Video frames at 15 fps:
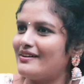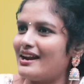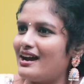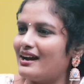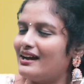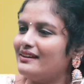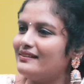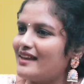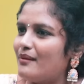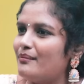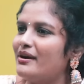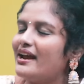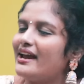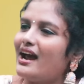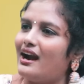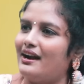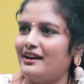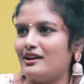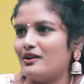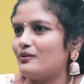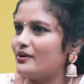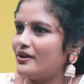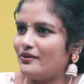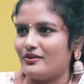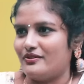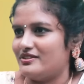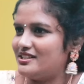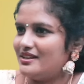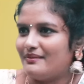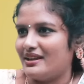வராங்கன்னு தமிழை அழைக்கக்கூடிய ஒரு
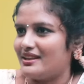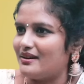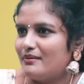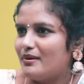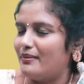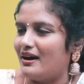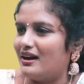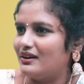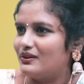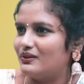விஷயமா தான் நம்ம பாக்குறோம்